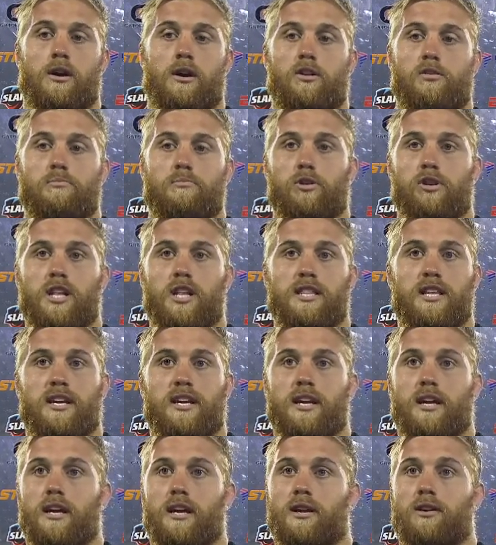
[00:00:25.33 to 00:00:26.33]
Lo importante es
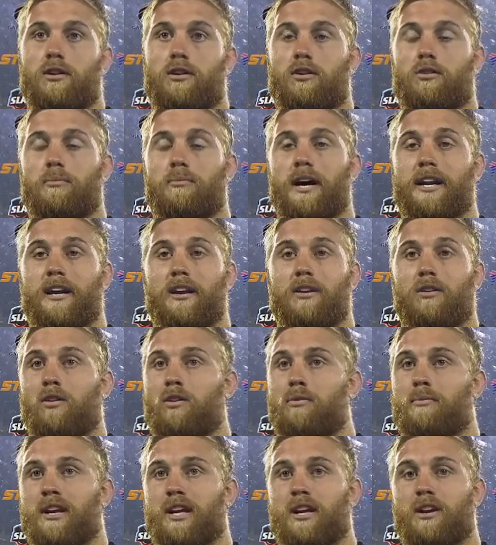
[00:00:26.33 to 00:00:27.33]
que no nos marquen no
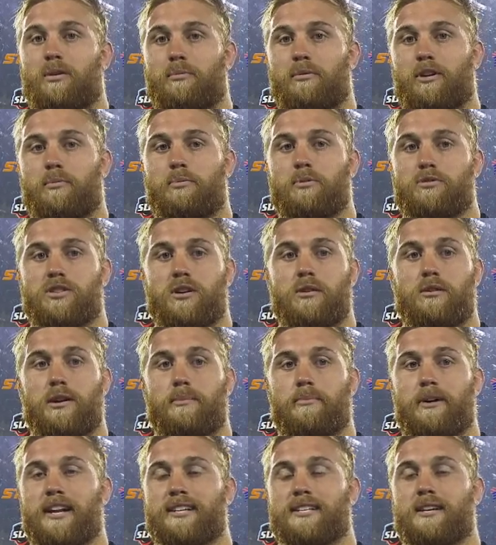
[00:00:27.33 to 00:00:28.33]
nos marquen lo menos posible
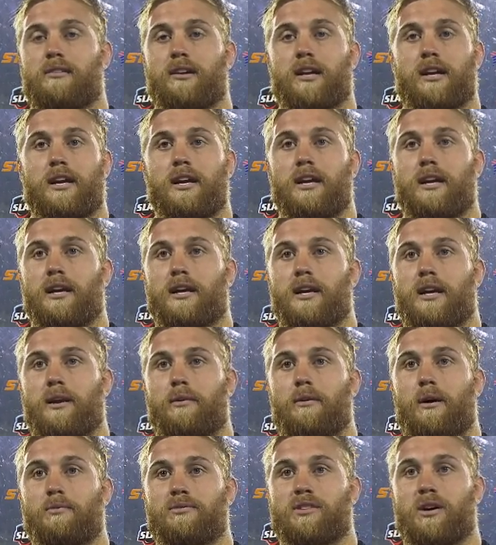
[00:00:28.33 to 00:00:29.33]
para saber que,
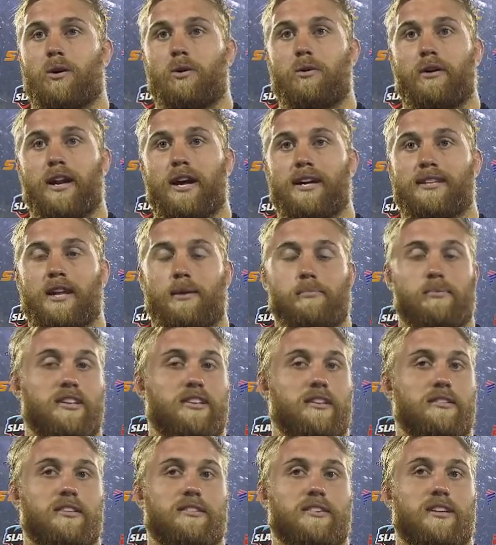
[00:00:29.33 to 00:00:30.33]
vamos a volver a estar
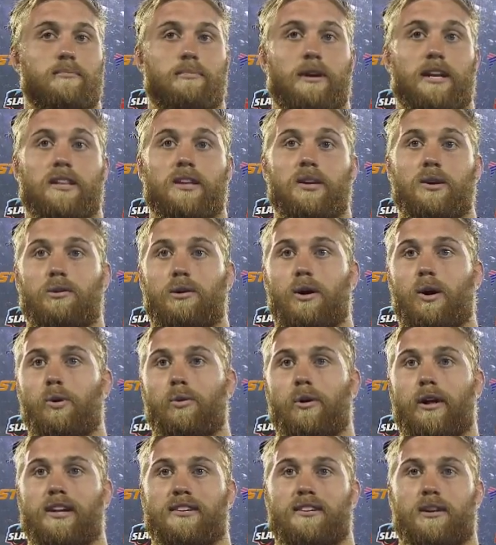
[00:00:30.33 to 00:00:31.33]
presentes en el partido, va a
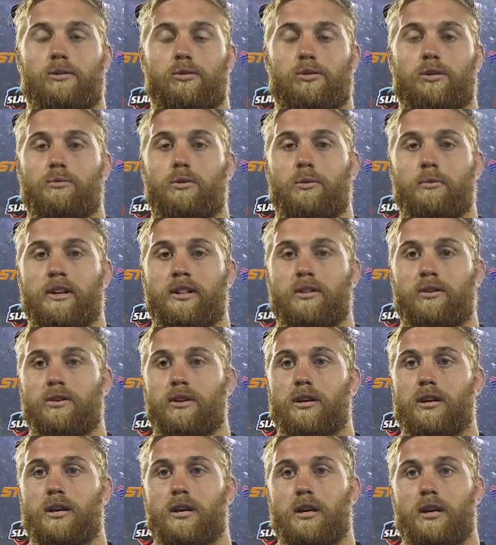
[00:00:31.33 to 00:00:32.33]
volver a ser nuestro momento
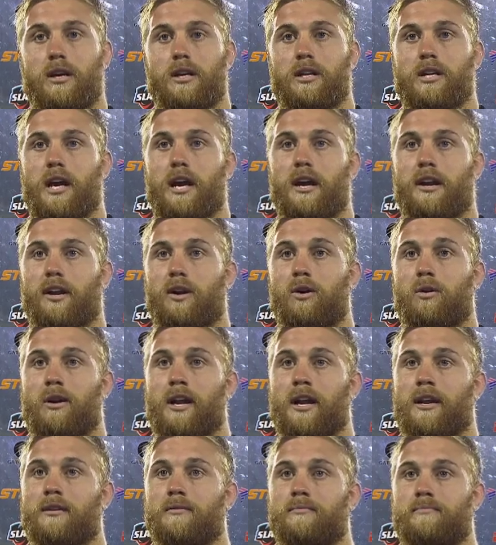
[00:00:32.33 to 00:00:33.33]
y, ahí
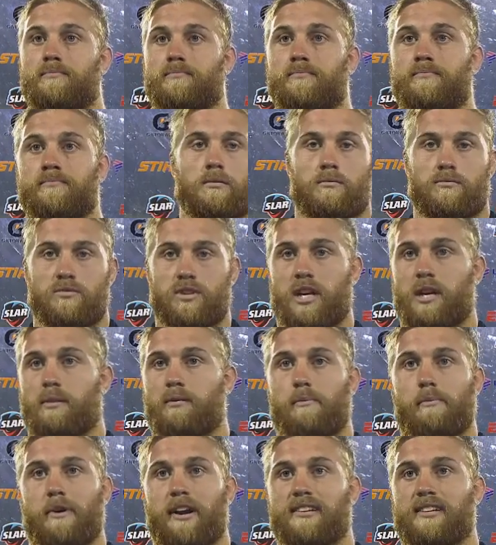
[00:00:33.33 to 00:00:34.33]
redoblar. Sí,
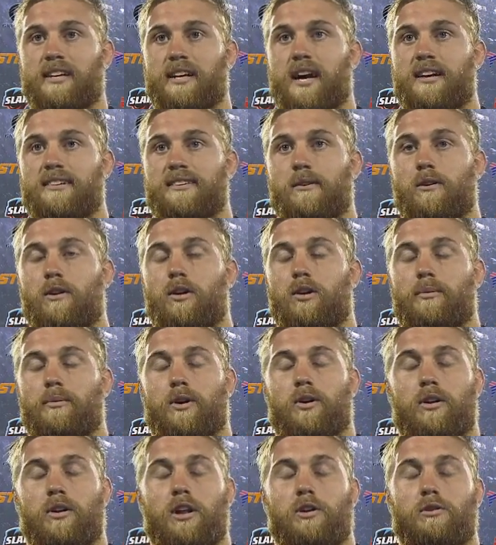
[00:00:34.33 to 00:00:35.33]
me parece que ahí se vio lo
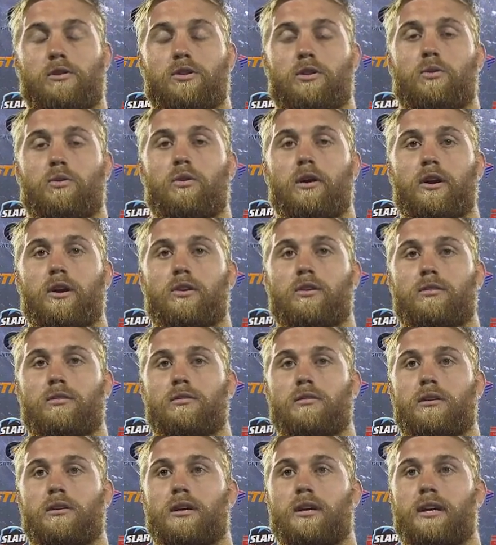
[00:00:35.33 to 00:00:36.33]
mejor de nuestro juego.
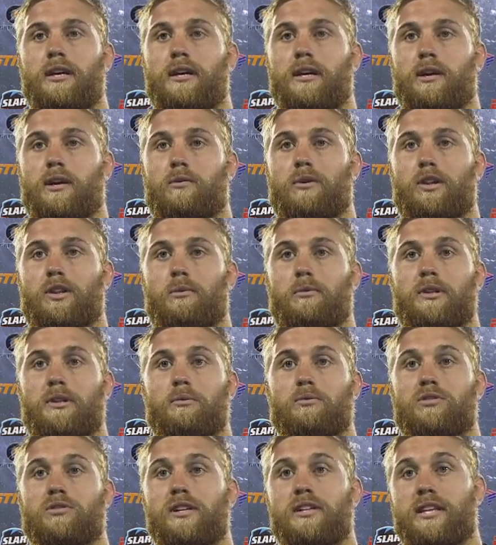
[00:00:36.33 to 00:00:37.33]
Eh, cuando
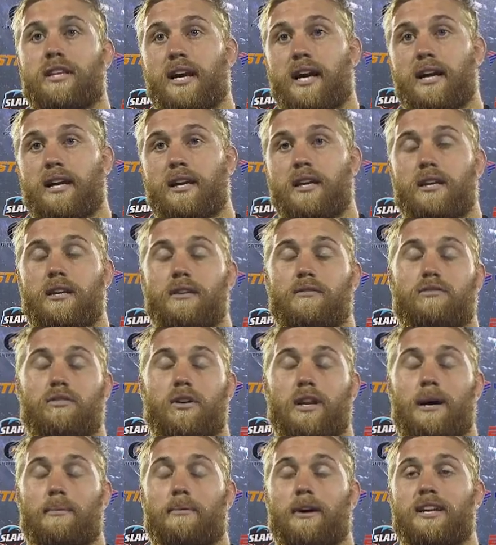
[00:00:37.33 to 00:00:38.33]
metimos el try y fue
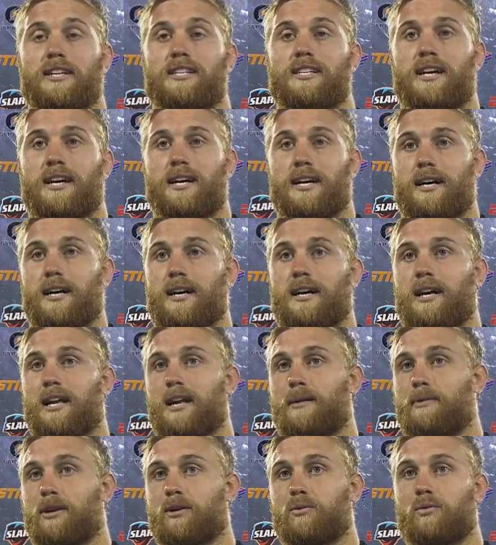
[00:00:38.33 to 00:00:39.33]
la amarilla a la
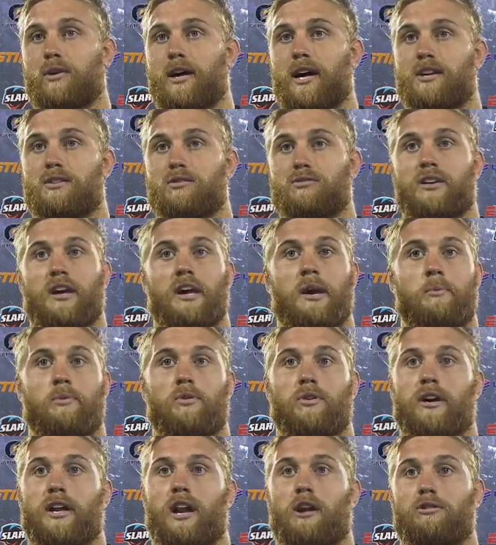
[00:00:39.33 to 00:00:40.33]
apertura de ellos, sabíamos
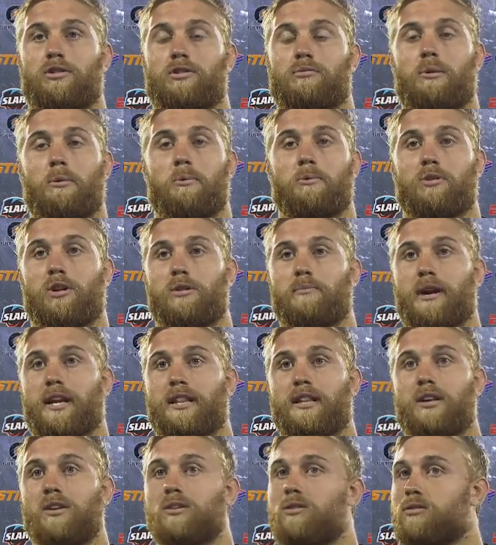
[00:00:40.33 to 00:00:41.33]
que era nuestro momento en el
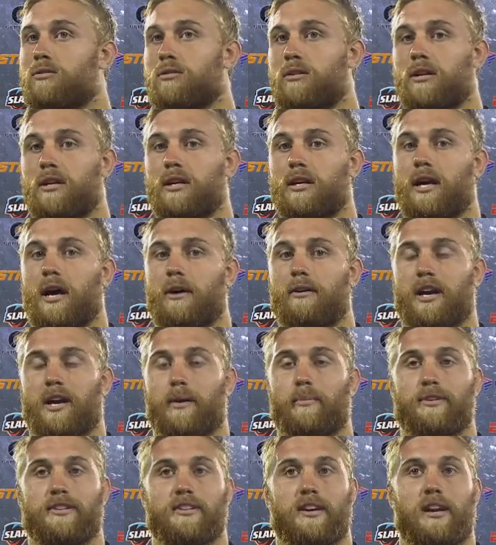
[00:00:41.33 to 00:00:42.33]
partido, eh, había que
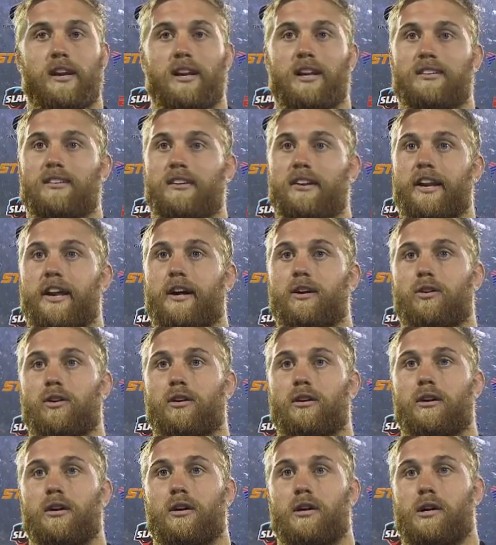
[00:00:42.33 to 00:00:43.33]
pisar el acelerador.
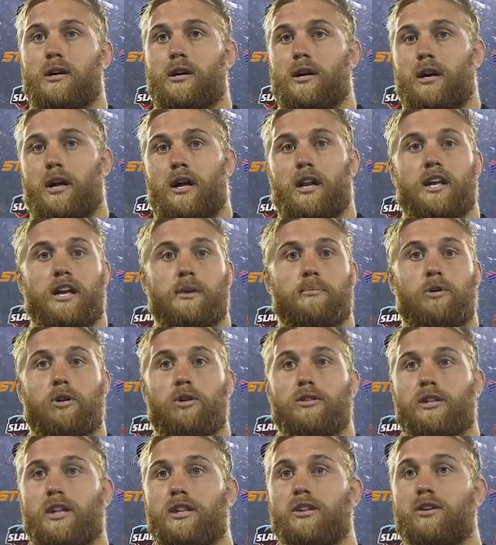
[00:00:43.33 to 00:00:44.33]
El equipo lo
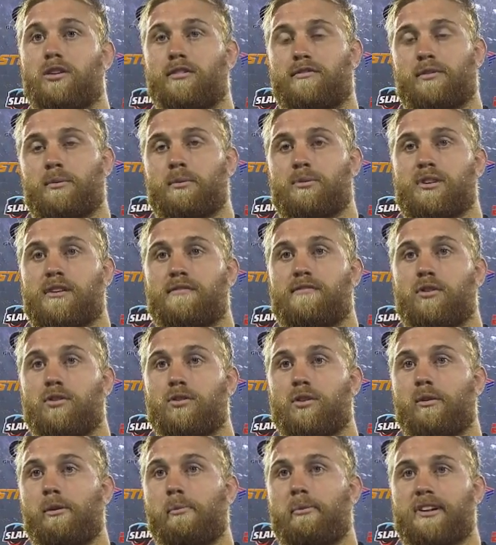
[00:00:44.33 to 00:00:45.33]
entendió, fuimos a
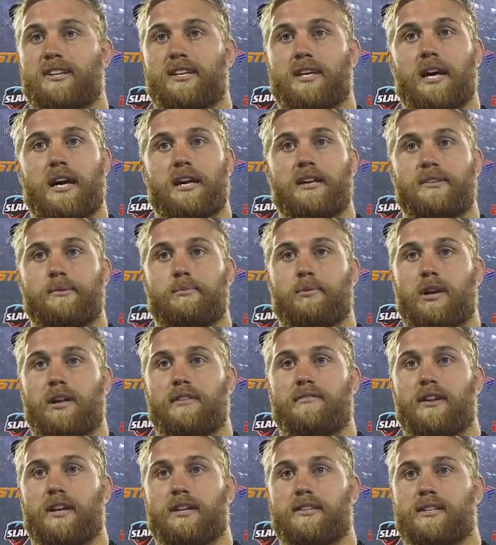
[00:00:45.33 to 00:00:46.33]
fondo y me parece que ahí hicimos la
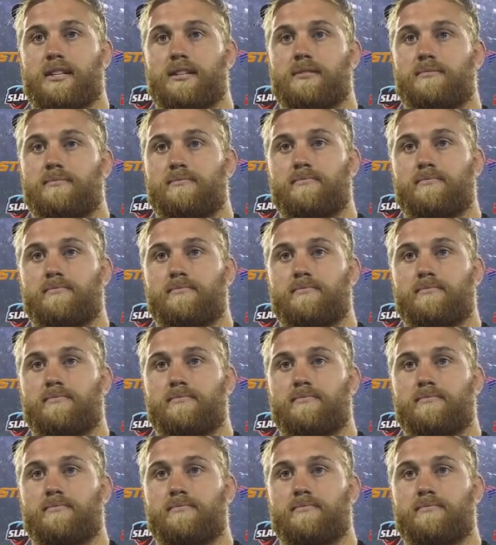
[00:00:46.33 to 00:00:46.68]
diferencia.